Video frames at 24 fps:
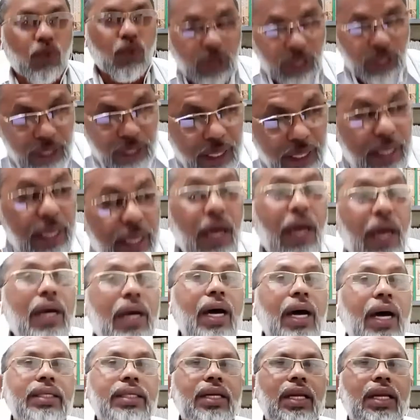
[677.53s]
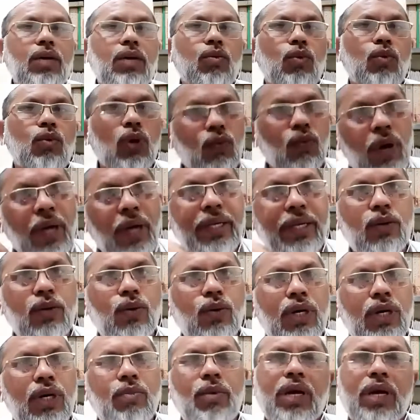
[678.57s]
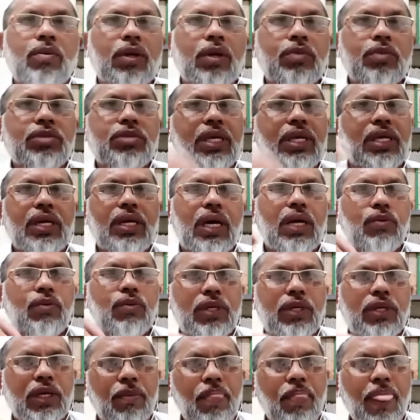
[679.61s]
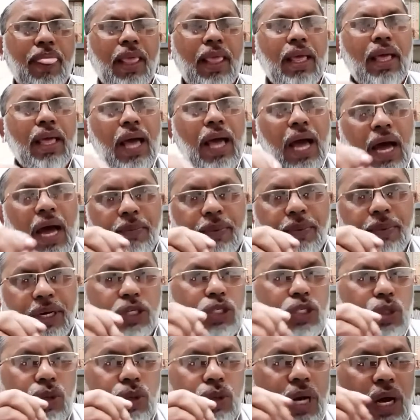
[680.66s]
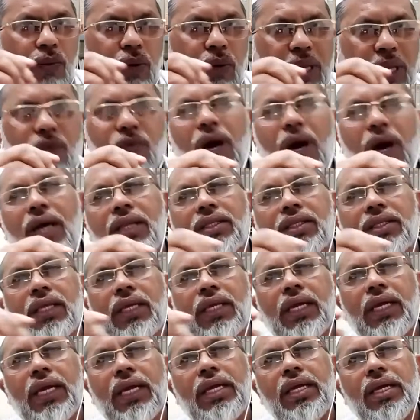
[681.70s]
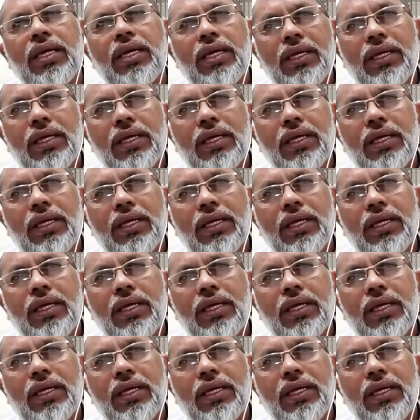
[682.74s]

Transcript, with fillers: உடனடியாக அதனை உள்வாங்கி கொண்டு மனமனம் செய்கிற அளவுக்கு அப்ப ரசூல்லாவுடைய வார்த்தையை